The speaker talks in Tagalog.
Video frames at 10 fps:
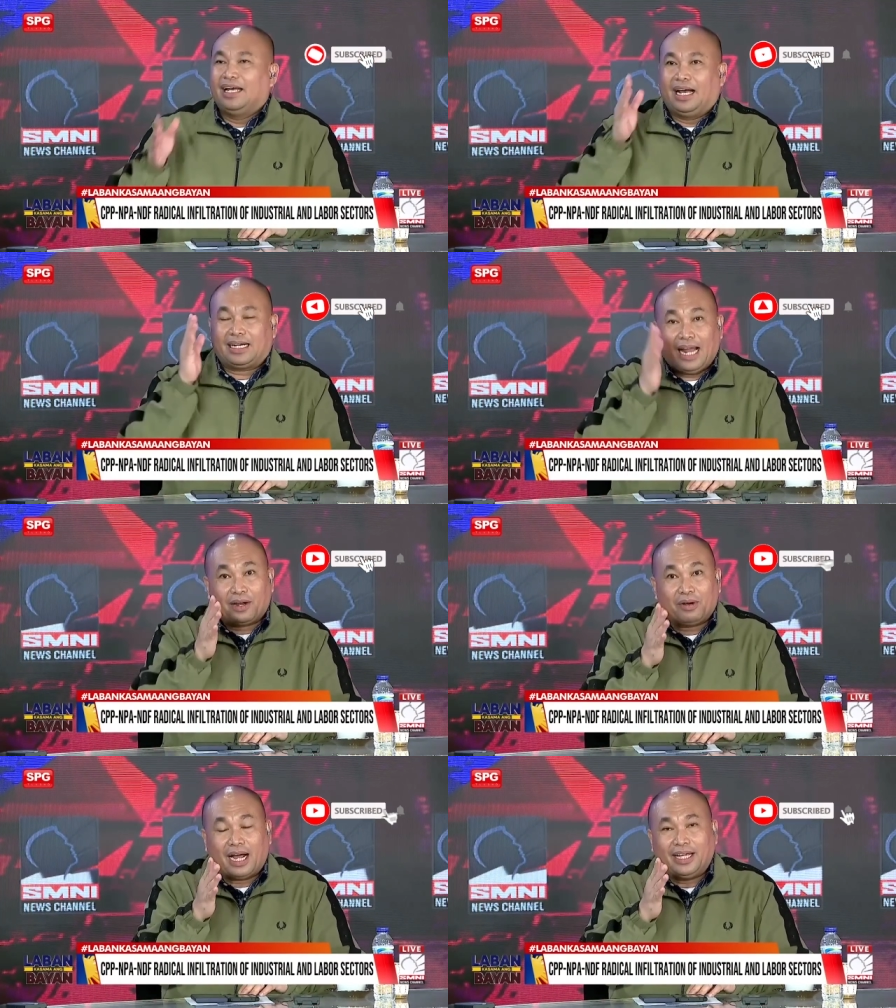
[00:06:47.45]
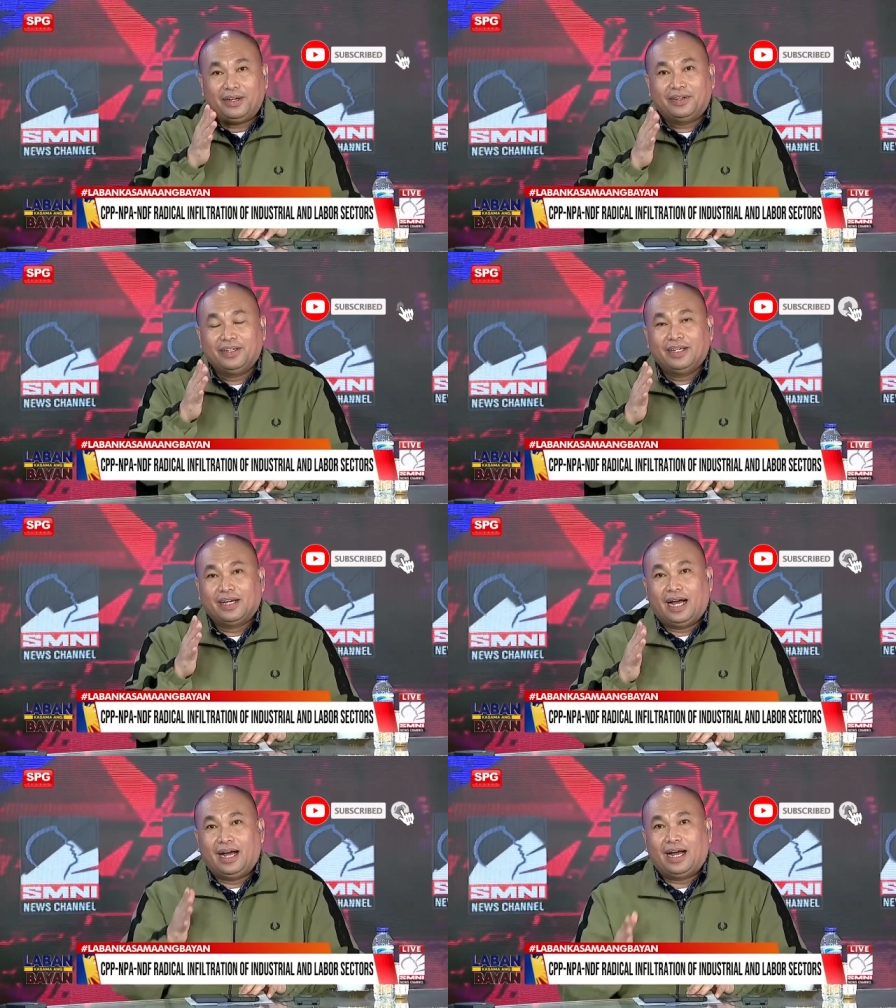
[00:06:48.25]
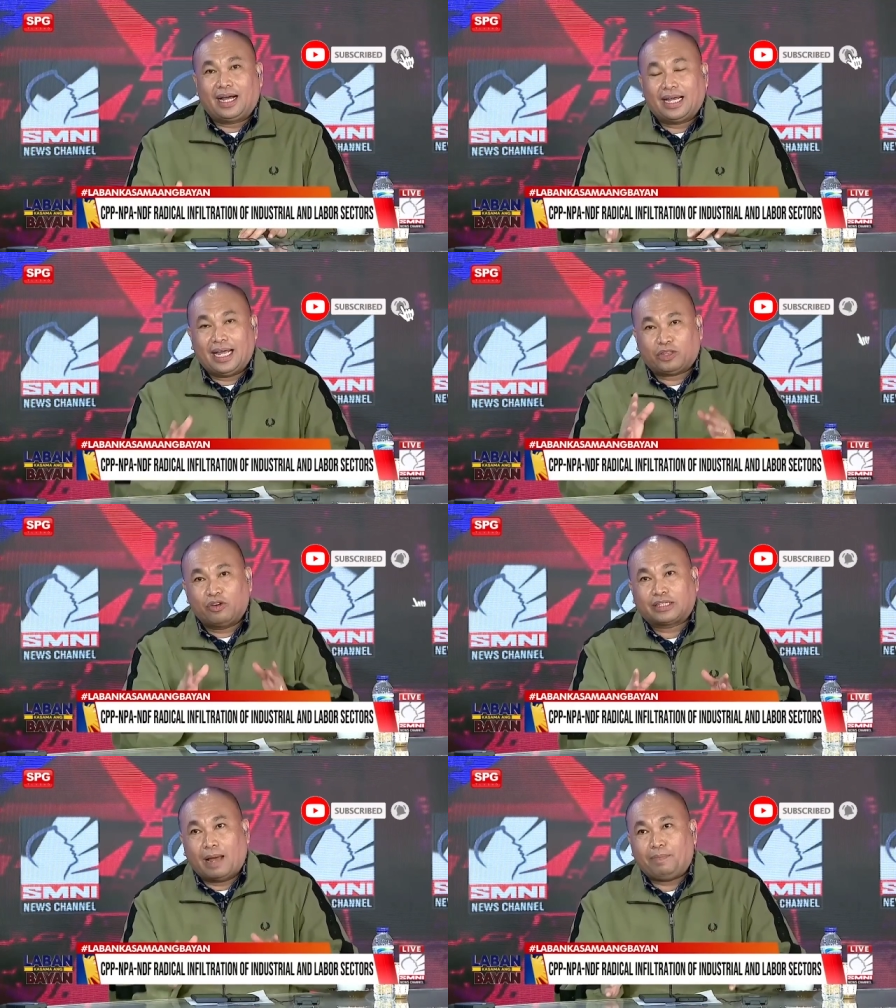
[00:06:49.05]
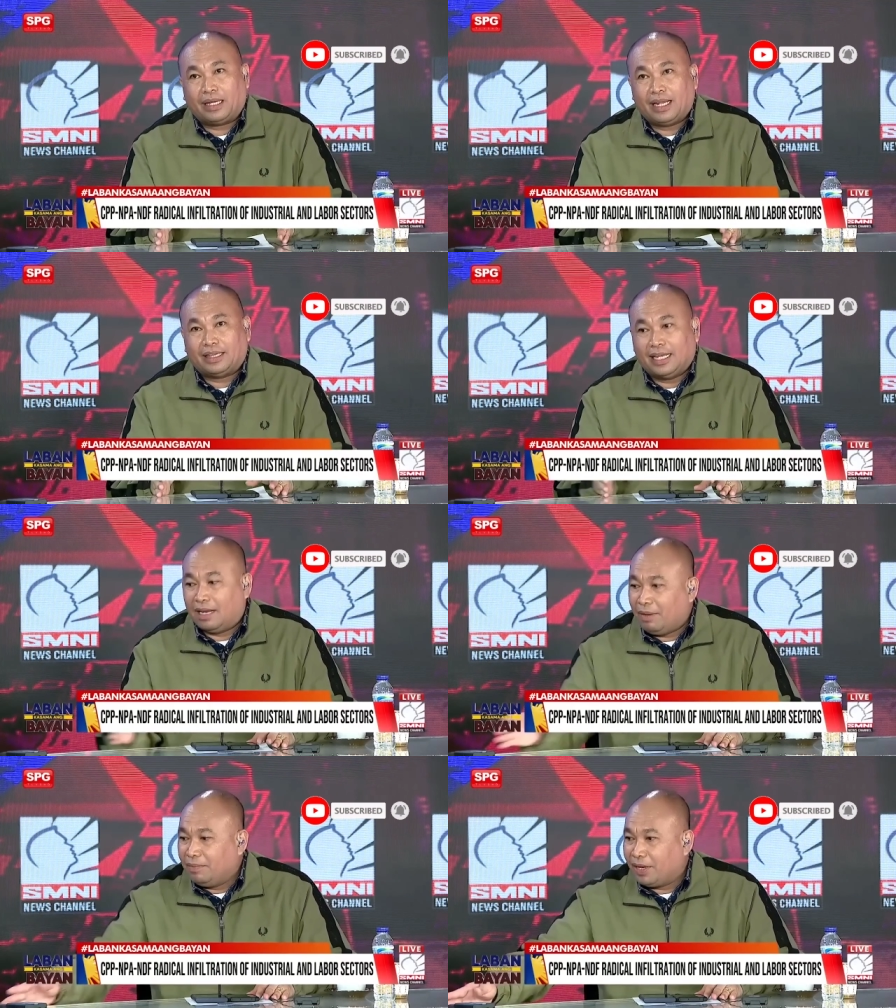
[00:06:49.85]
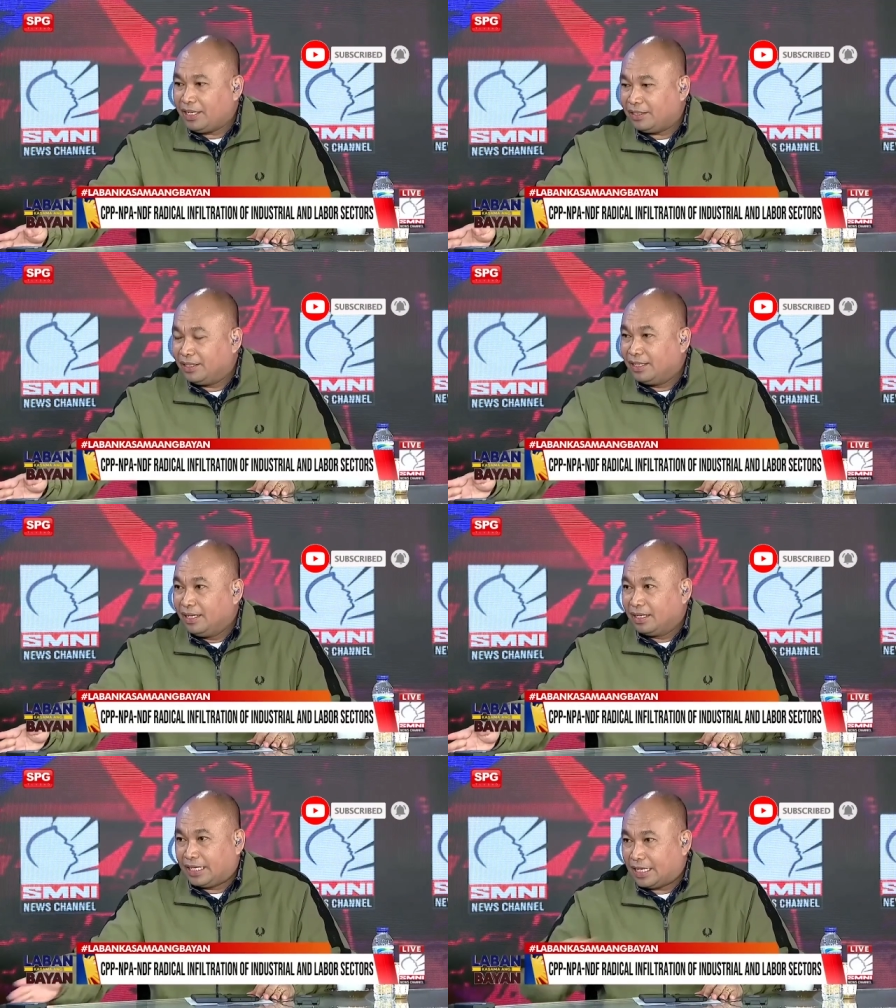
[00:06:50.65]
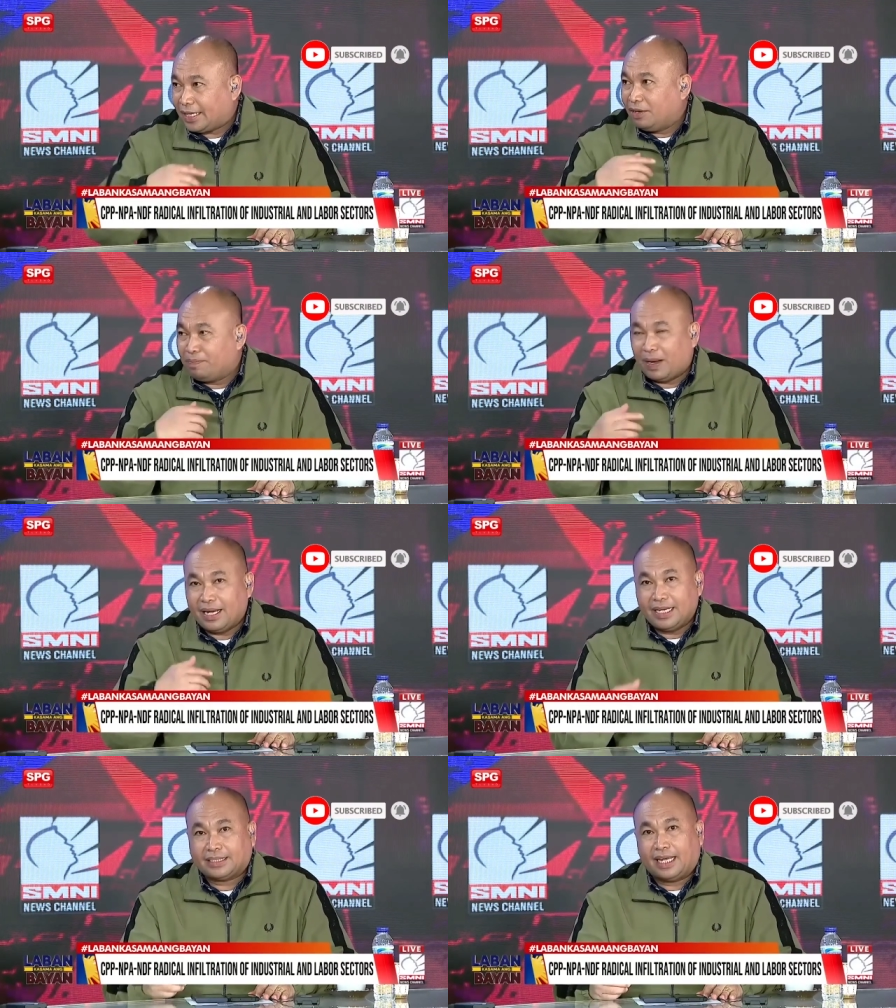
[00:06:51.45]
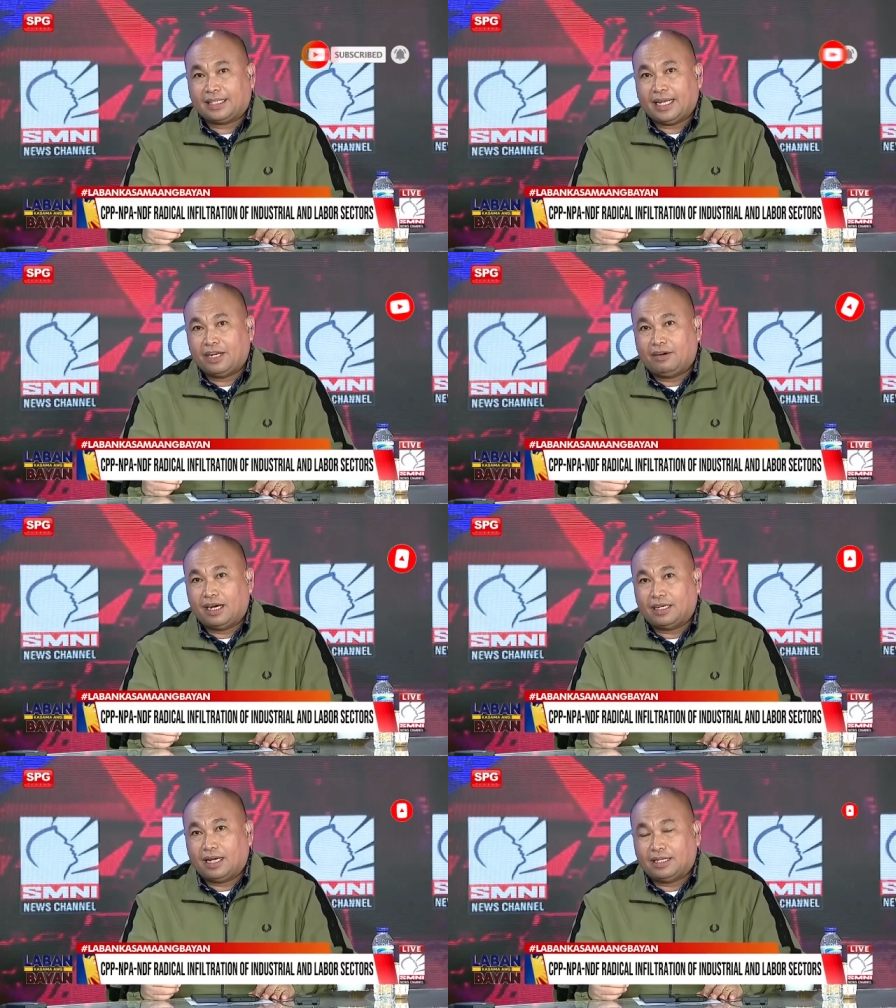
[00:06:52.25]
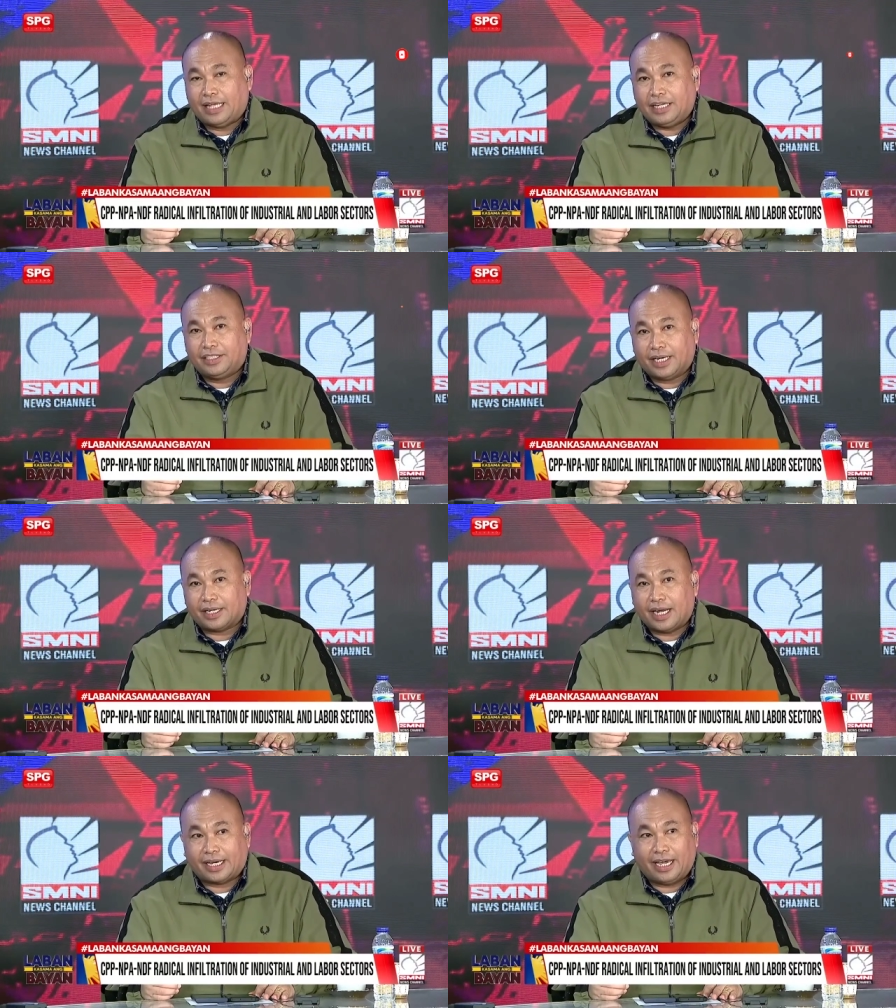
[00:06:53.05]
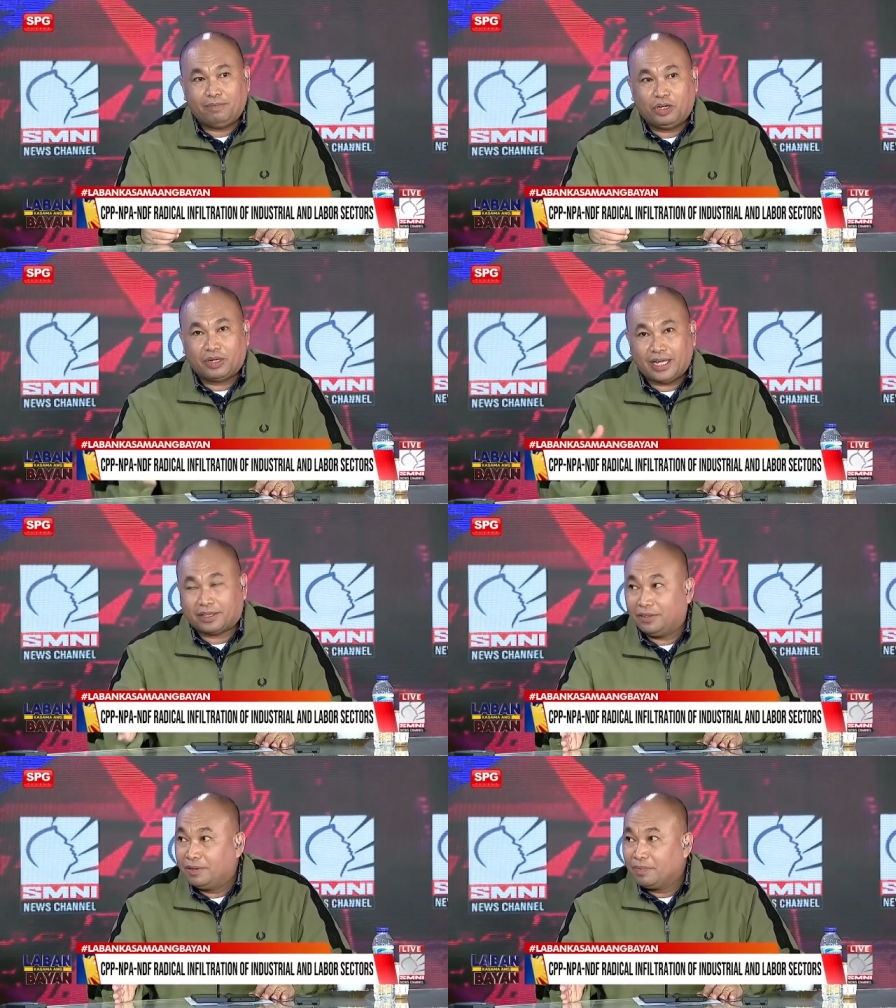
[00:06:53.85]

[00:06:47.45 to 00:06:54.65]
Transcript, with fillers: Ah, klaro kayo. Ah, kaya itong topic natin. And Ma'am Lorraine, Yeah tinatanong palagi sa atin ano ang uh, danger ng KMU na ito.